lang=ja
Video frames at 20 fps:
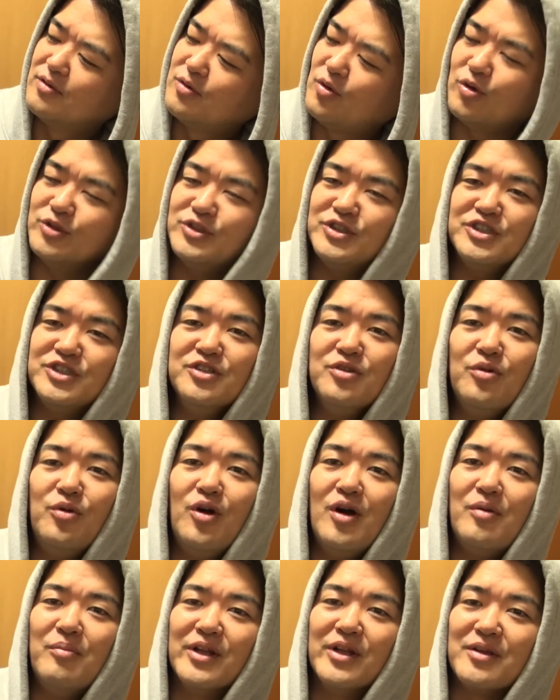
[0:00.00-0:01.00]
こっちの方
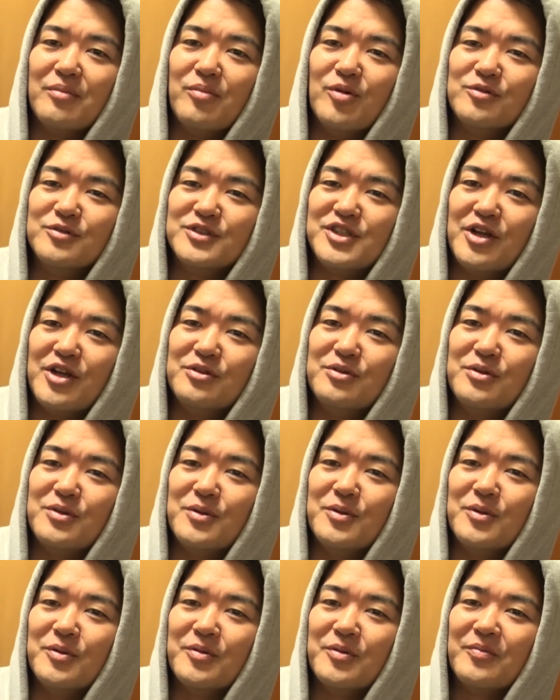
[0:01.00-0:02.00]
はまだ僕ちゃん
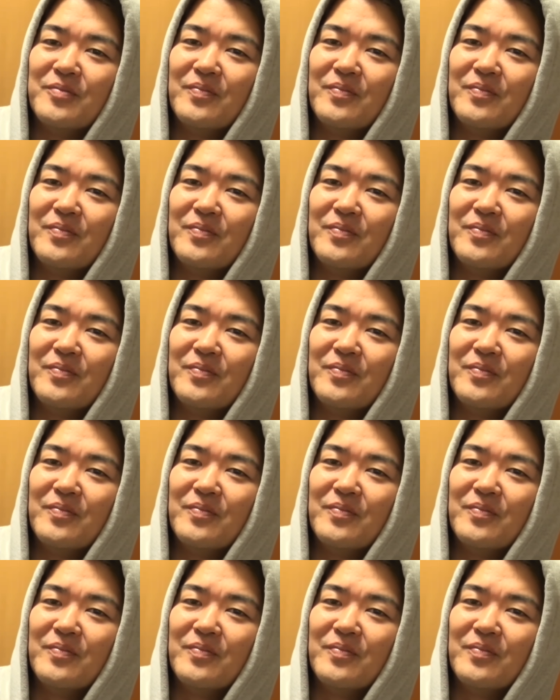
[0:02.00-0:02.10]
と